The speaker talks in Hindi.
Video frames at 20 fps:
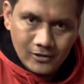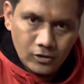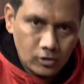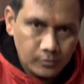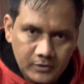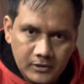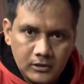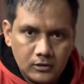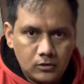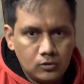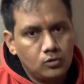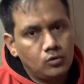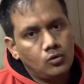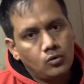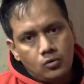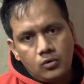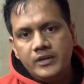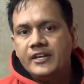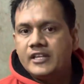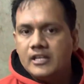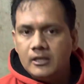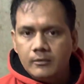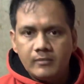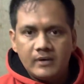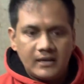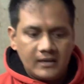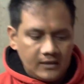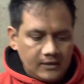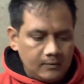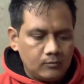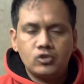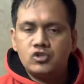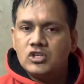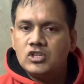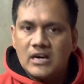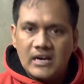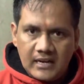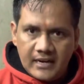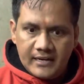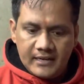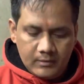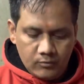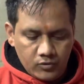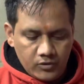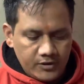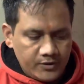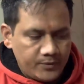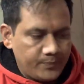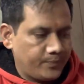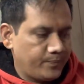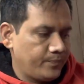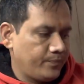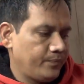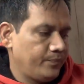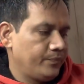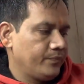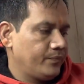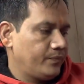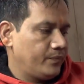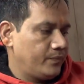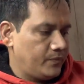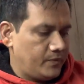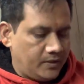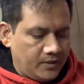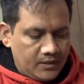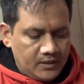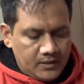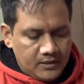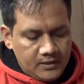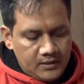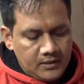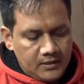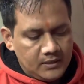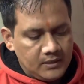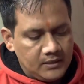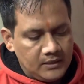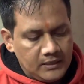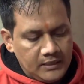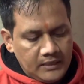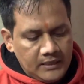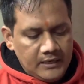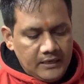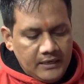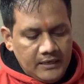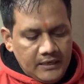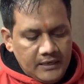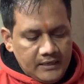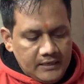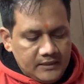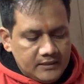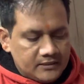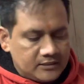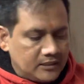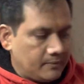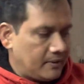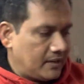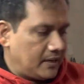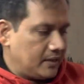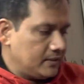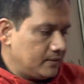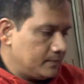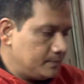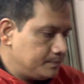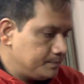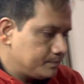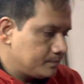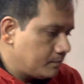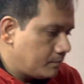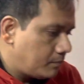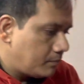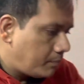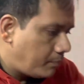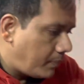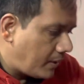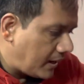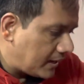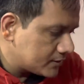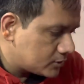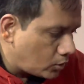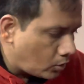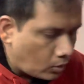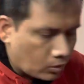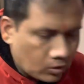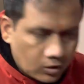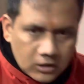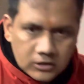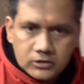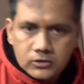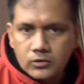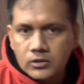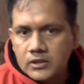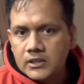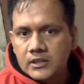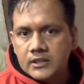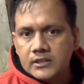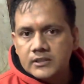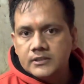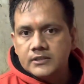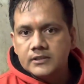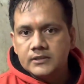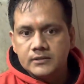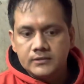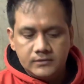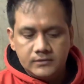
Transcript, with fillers: और पीली को तो दोनों को एक ही मान रहे हैं तो चार आइटम हो गए ठीक है इसके बाद पांच लौंग के जोड़े ले लीजिए